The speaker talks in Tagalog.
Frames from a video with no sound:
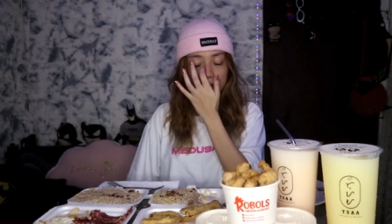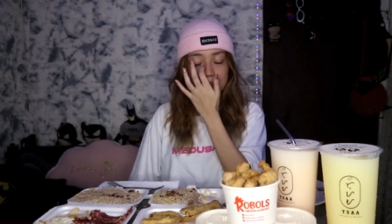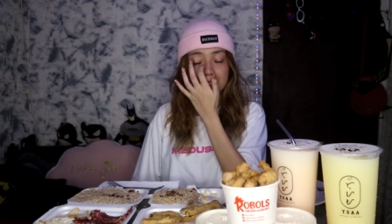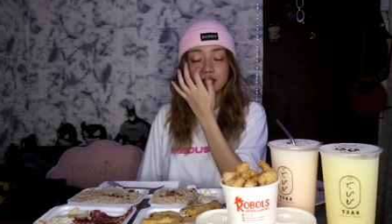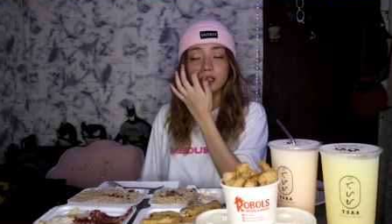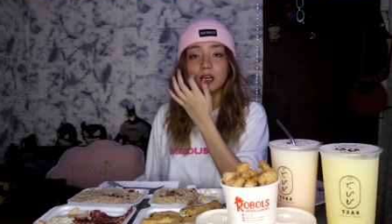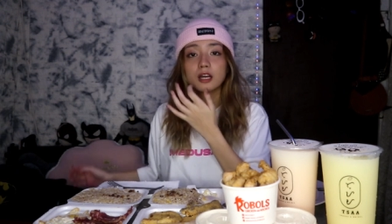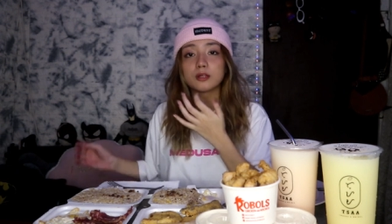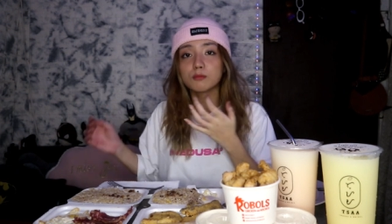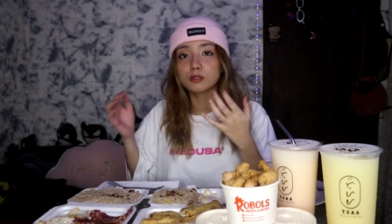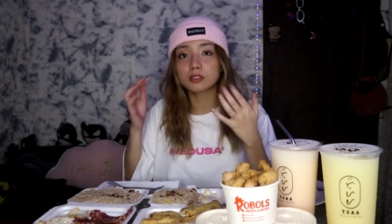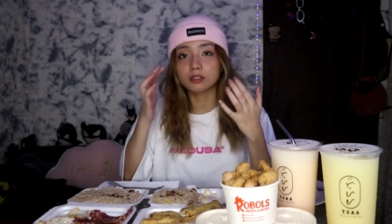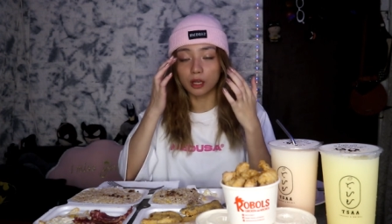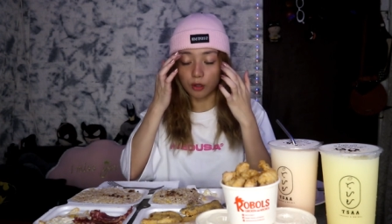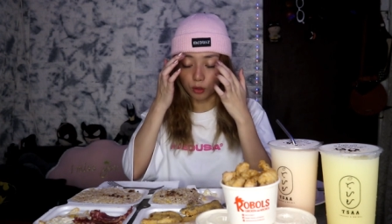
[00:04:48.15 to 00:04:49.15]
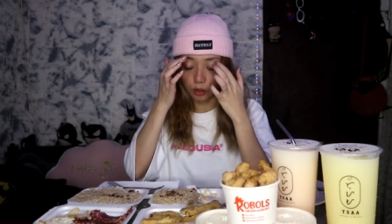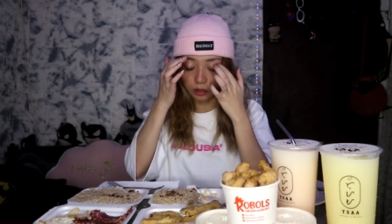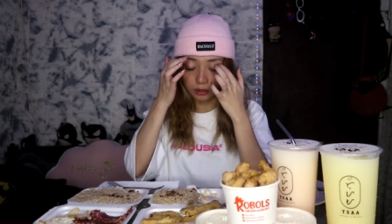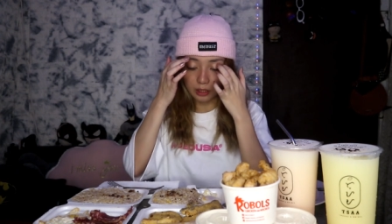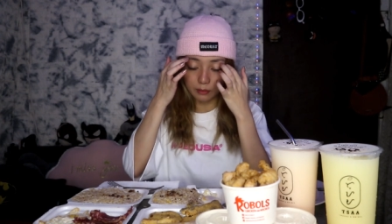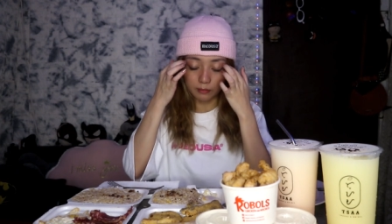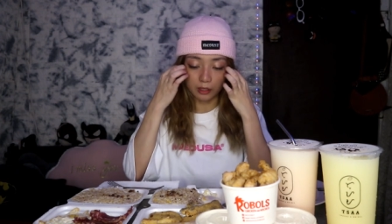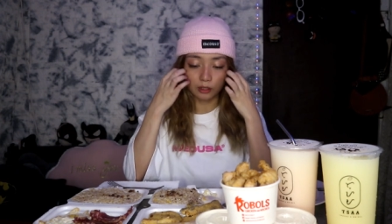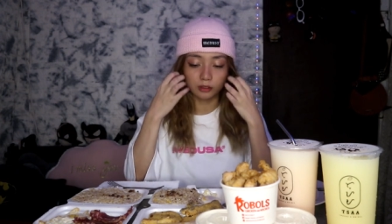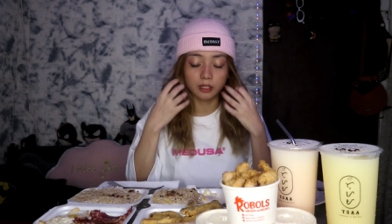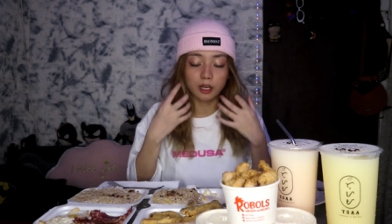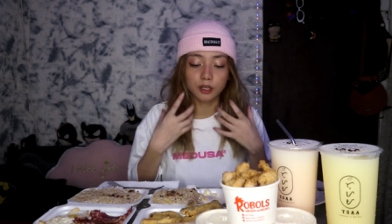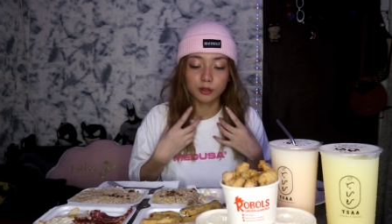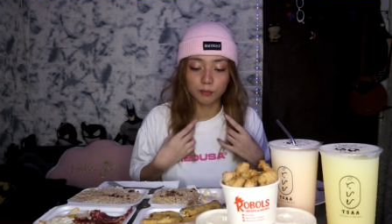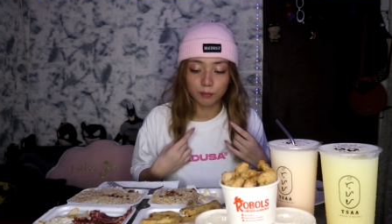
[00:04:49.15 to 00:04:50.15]
Magchikahan muna tayo konti bago
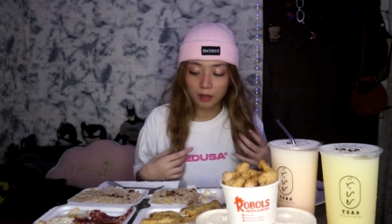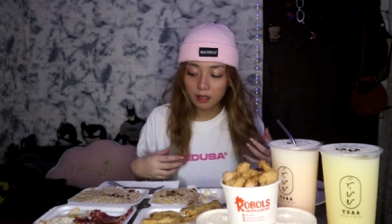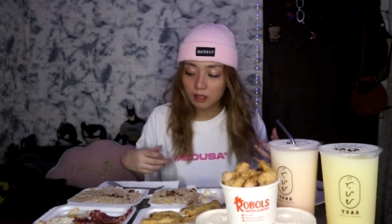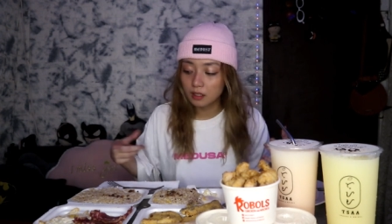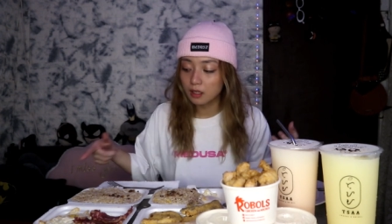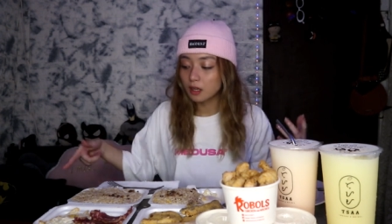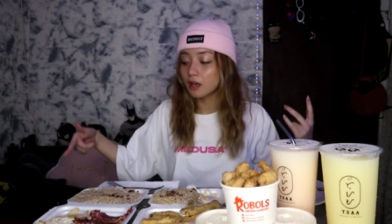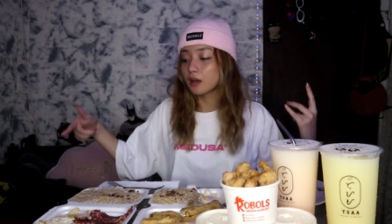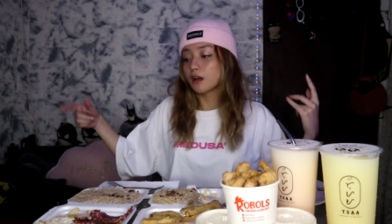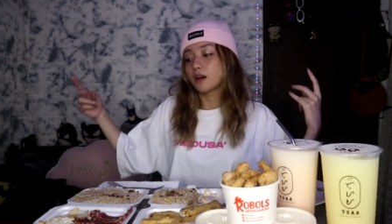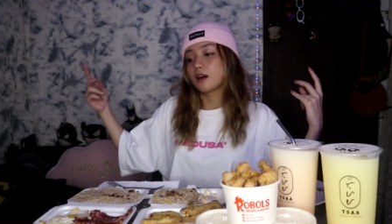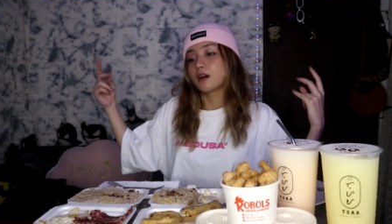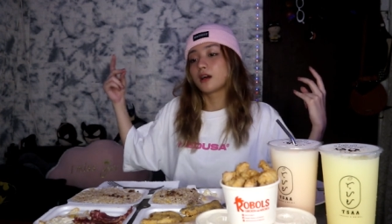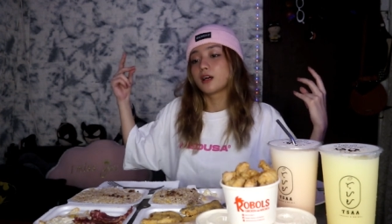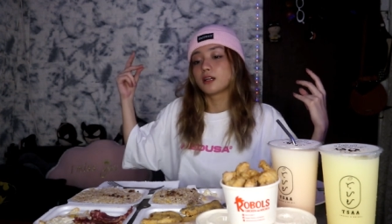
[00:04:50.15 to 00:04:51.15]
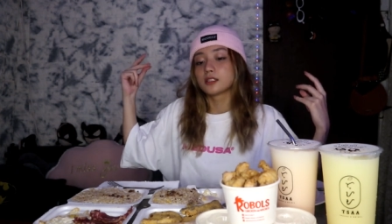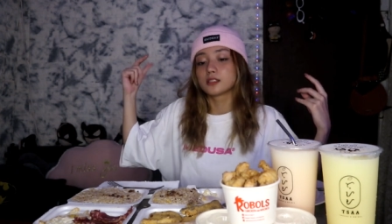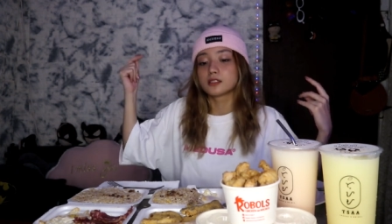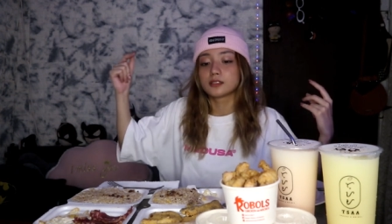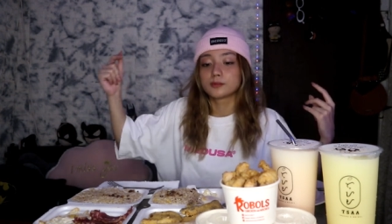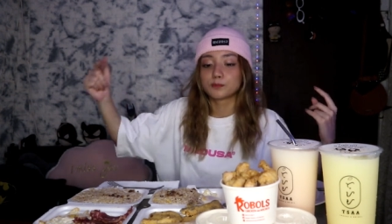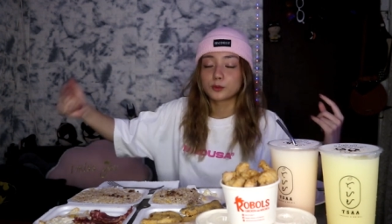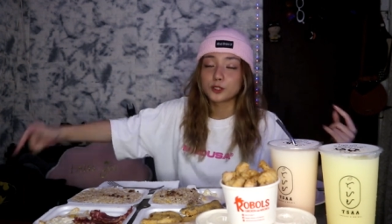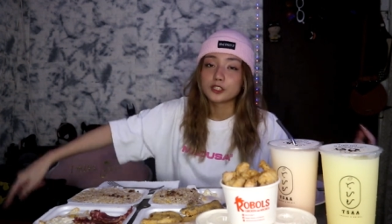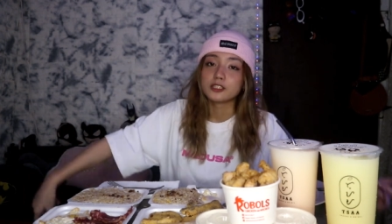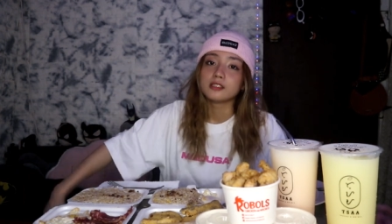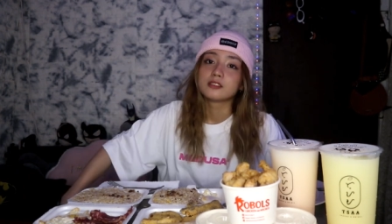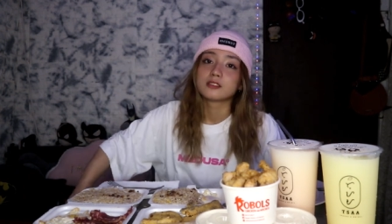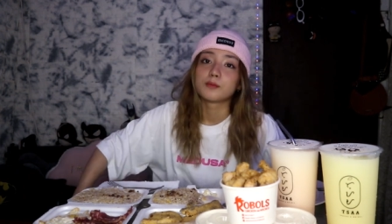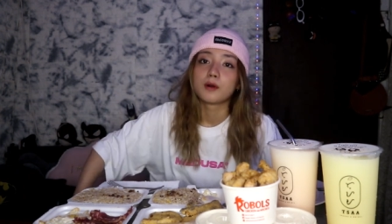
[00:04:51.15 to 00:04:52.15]
tayo
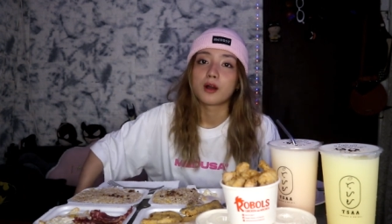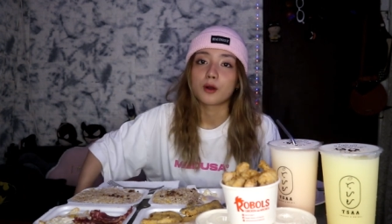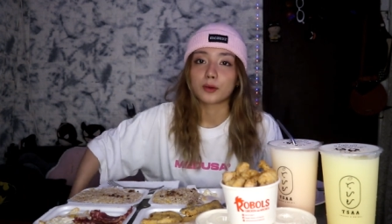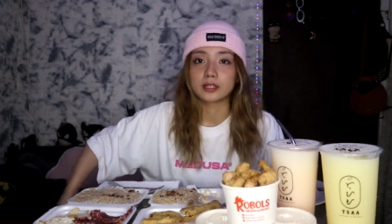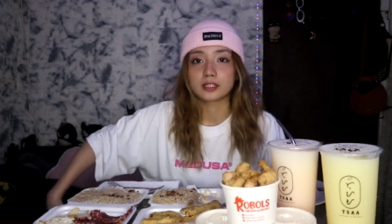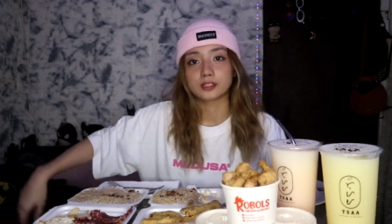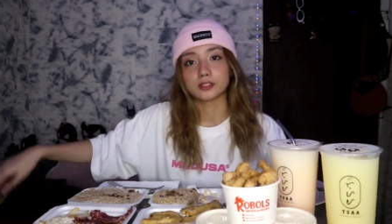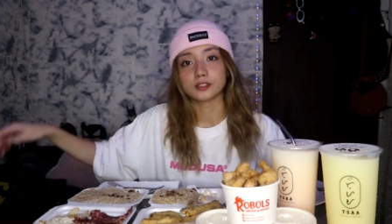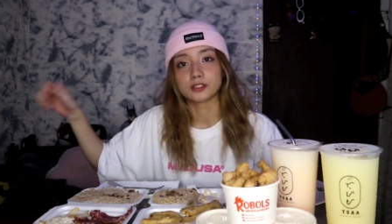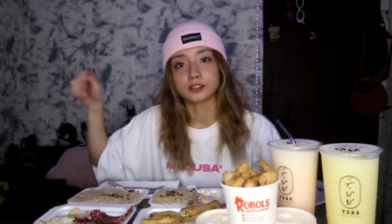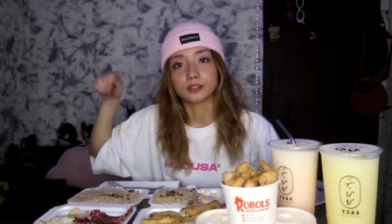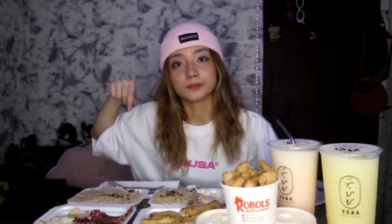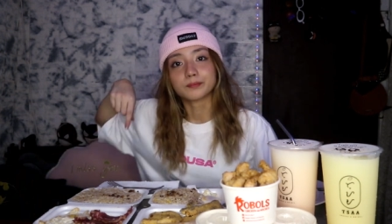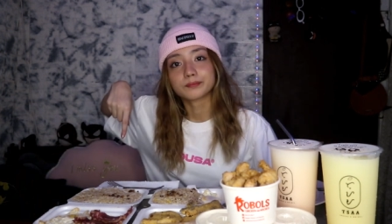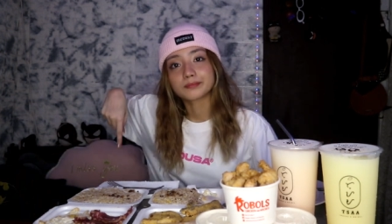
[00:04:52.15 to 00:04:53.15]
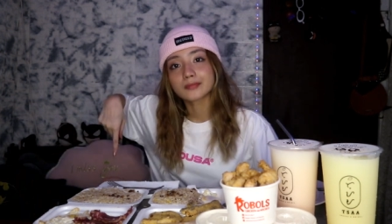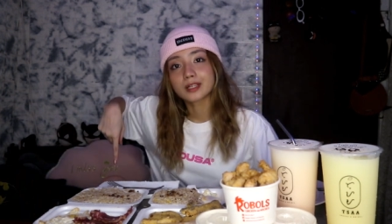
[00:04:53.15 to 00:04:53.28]
mag-proceed sa mga questions niyo.